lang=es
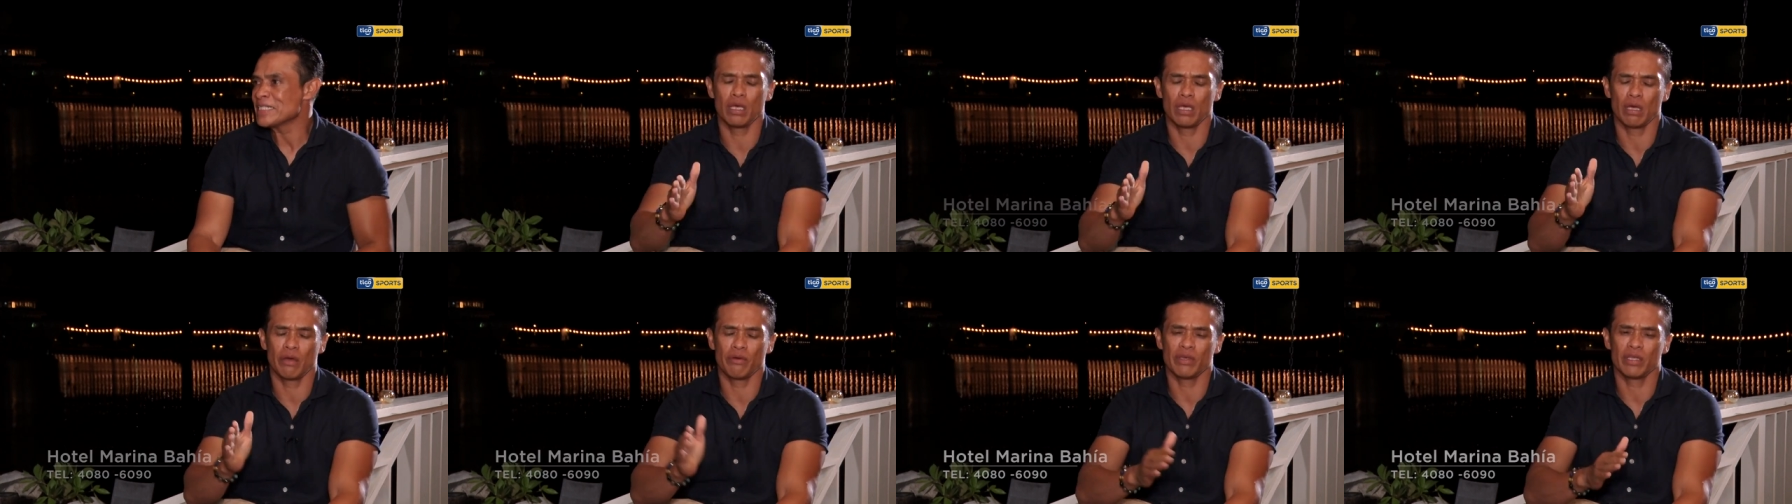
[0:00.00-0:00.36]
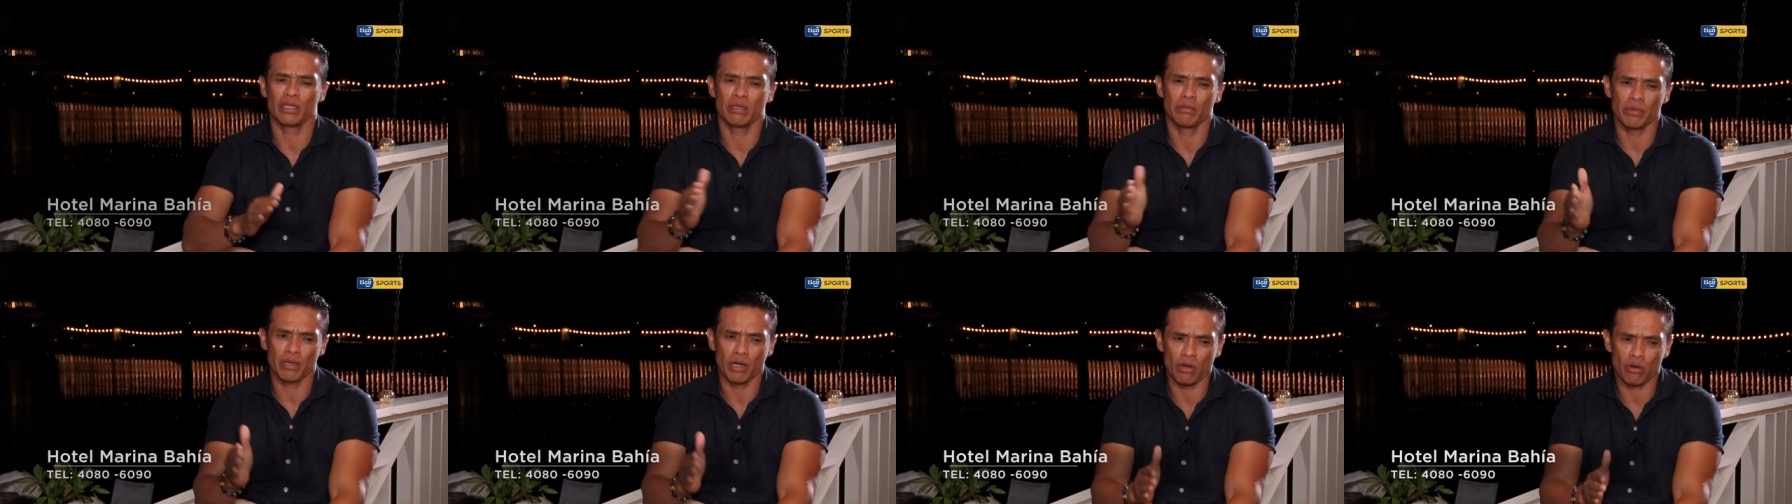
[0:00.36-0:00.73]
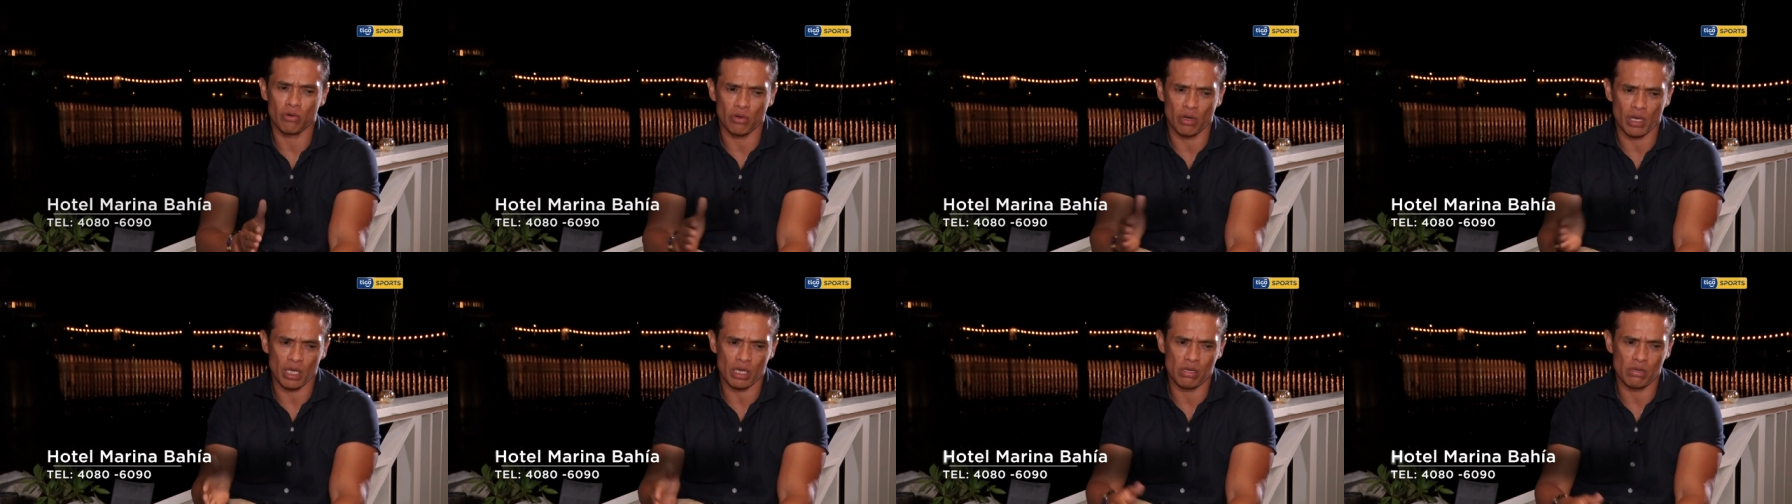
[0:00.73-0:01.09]
Eh, había terminado el
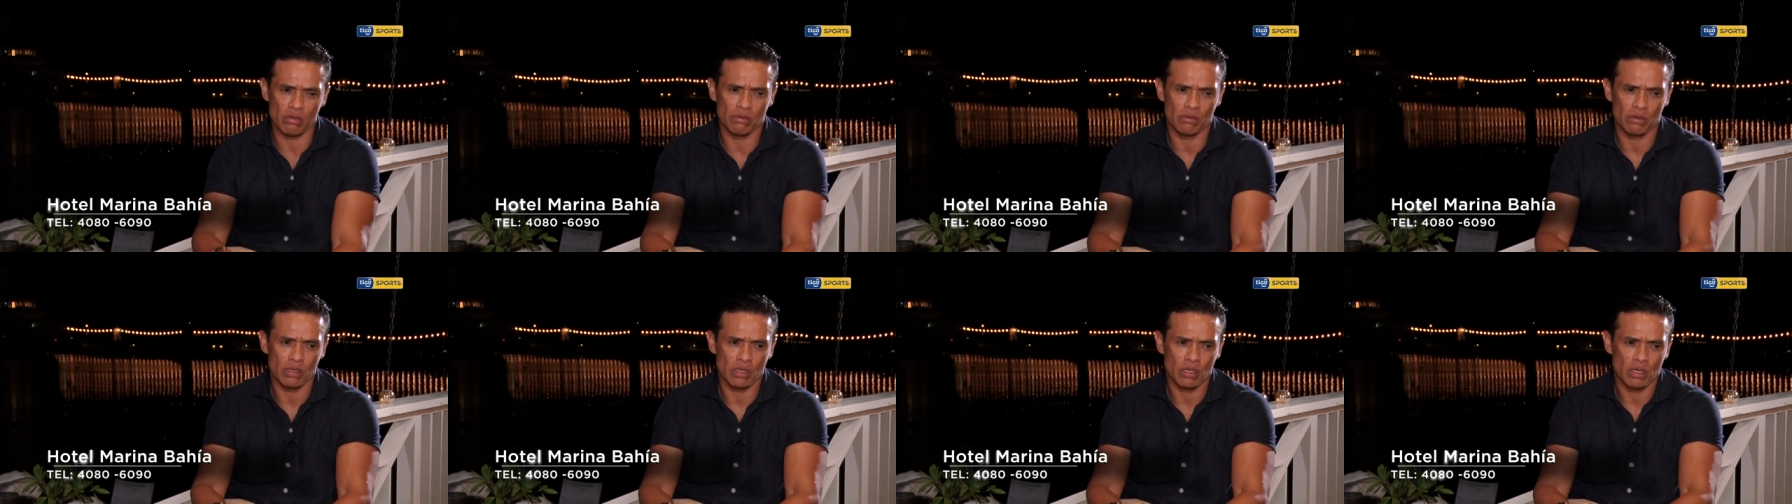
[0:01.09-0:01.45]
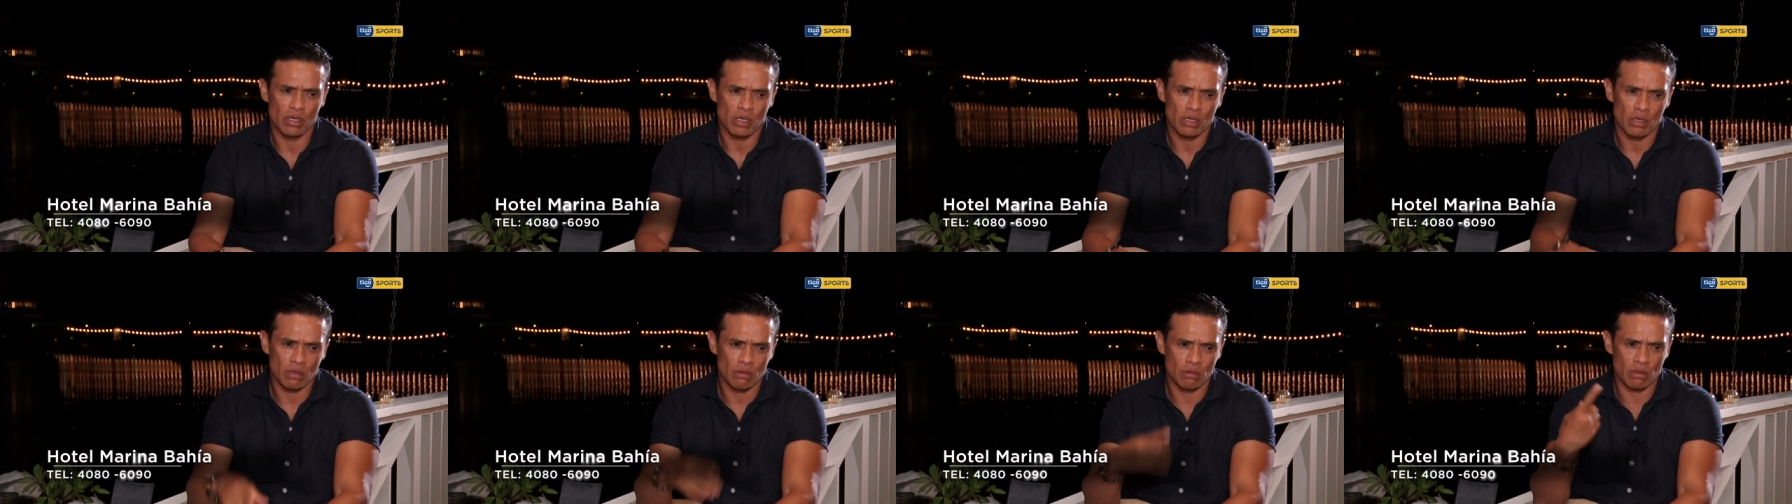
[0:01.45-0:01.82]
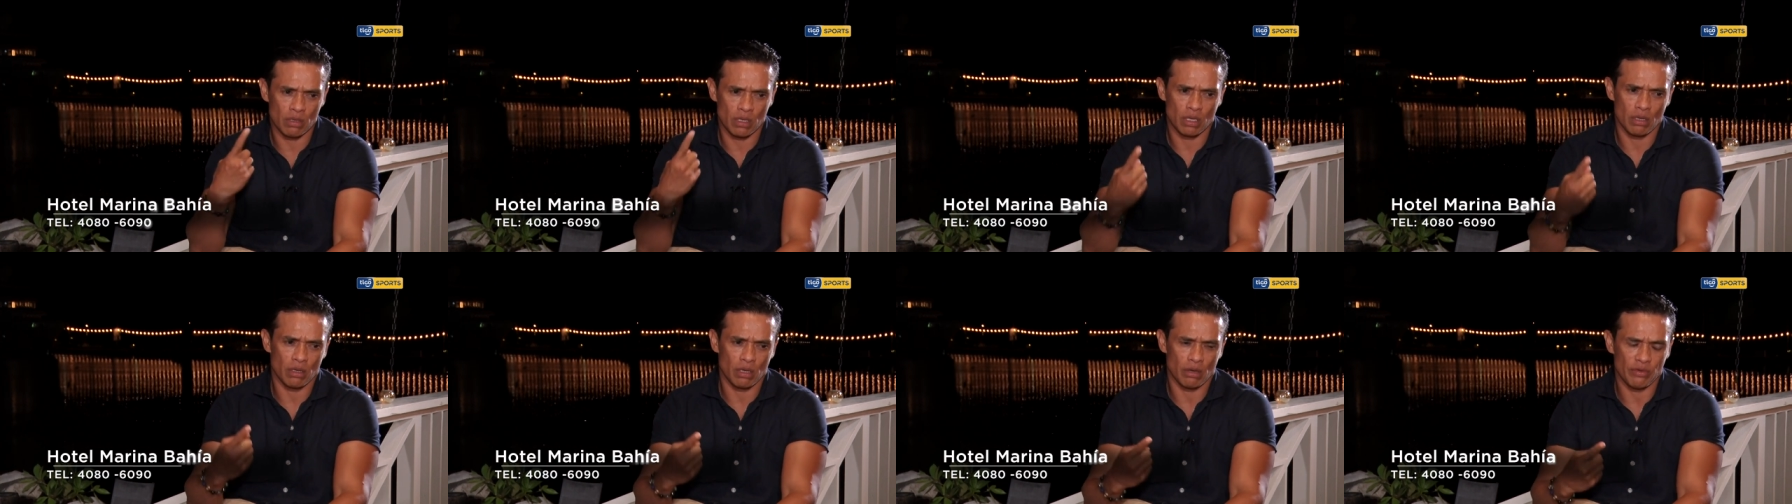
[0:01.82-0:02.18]
colegio,
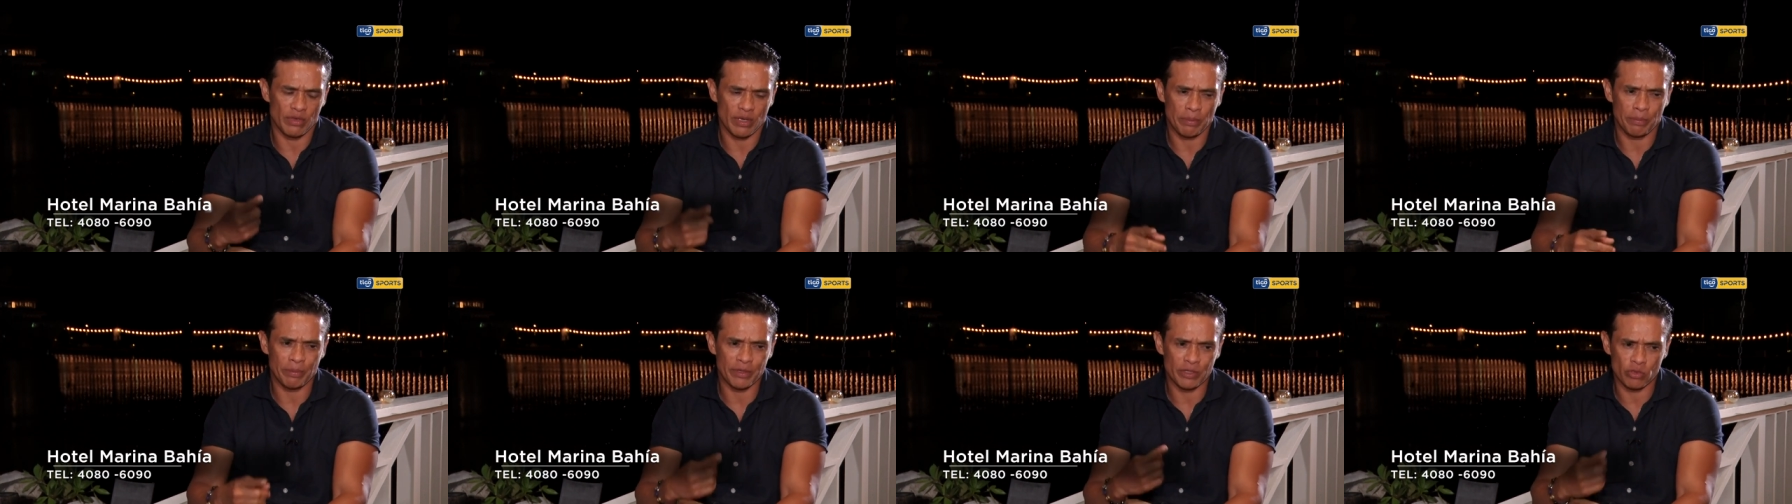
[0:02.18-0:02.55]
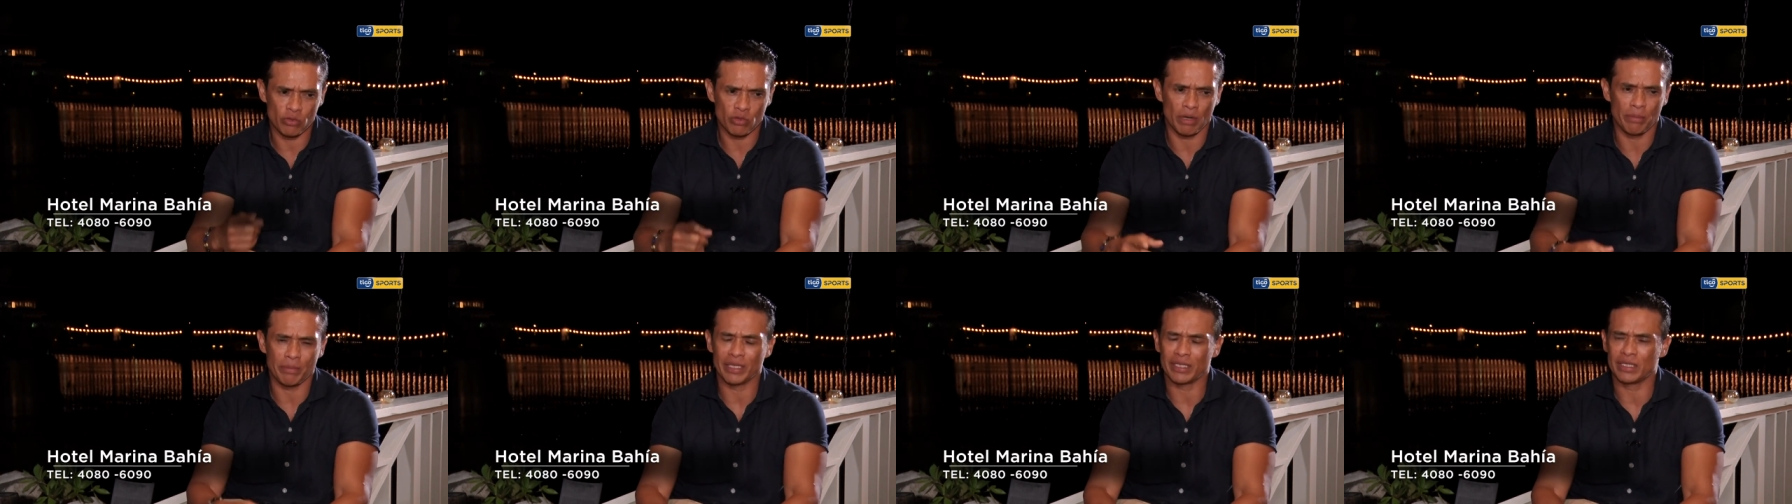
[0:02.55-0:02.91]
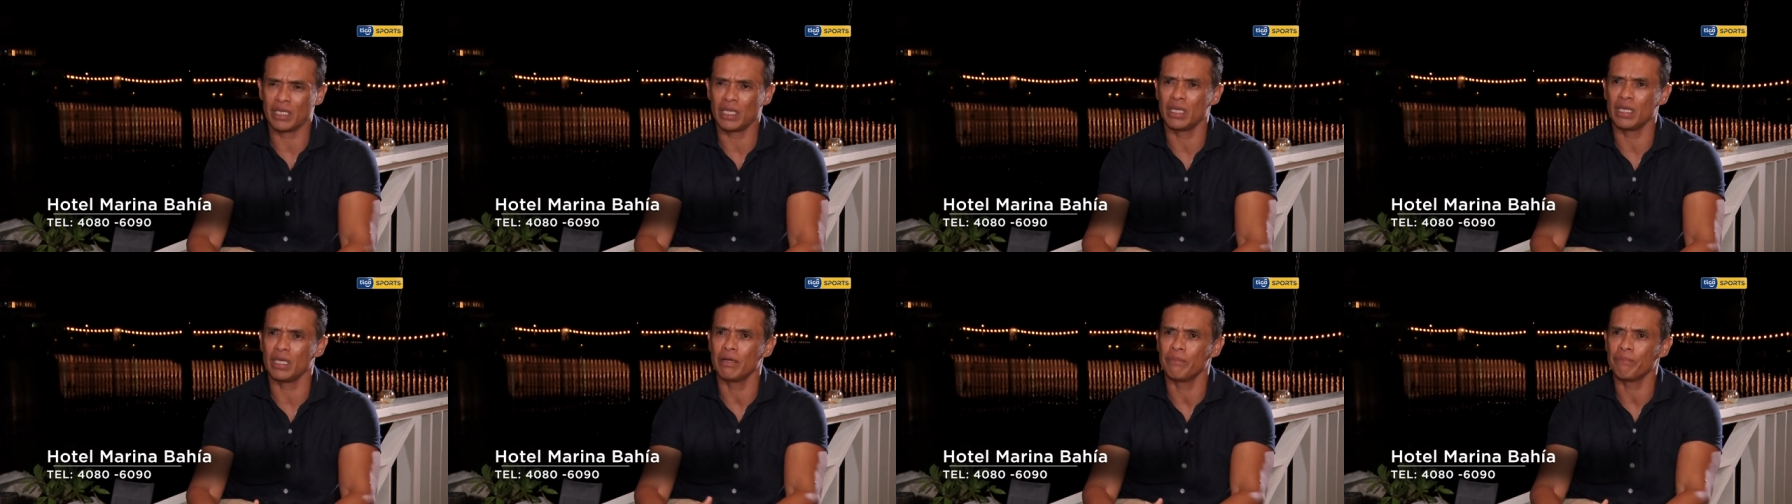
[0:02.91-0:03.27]
y eh, había perdido una
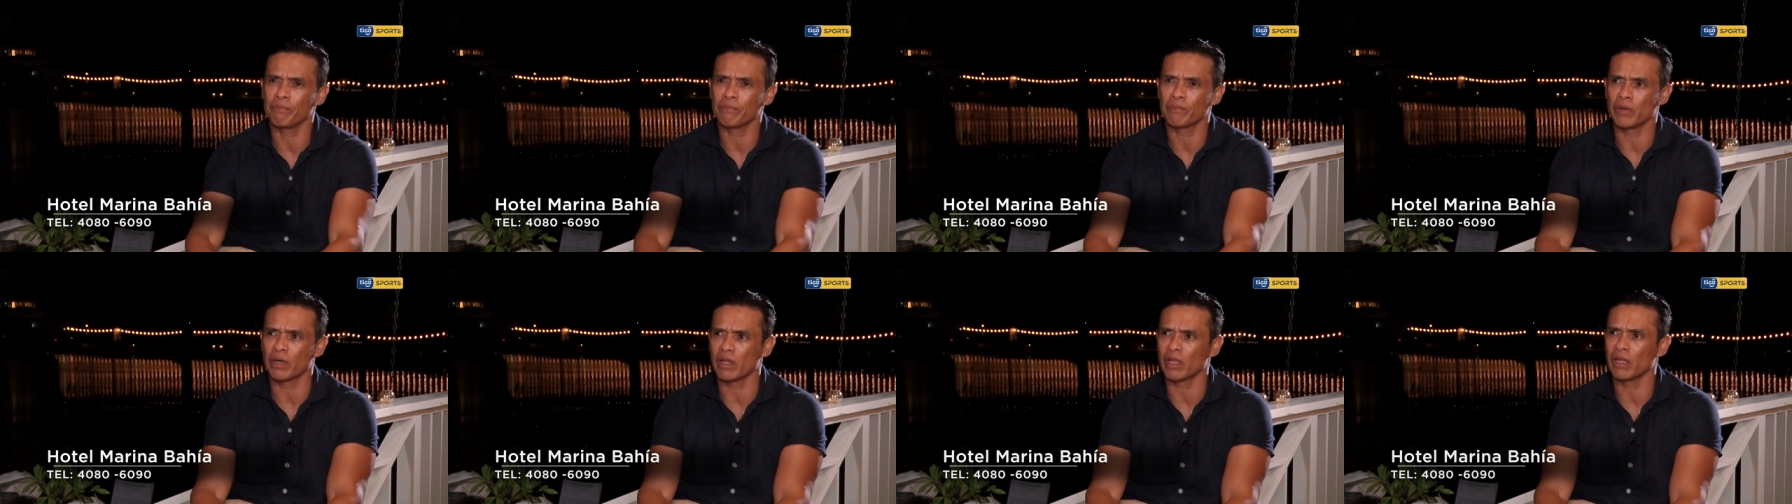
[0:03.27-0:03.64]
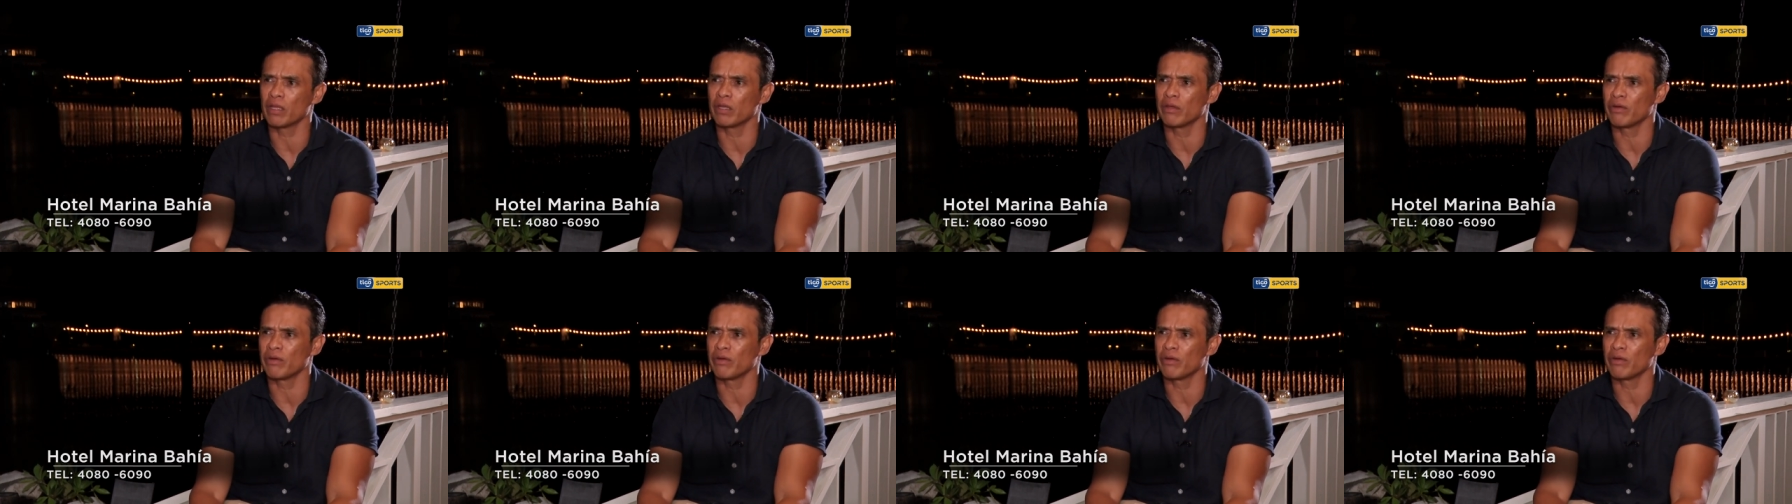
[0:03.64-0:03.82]
materia, ¿verdad?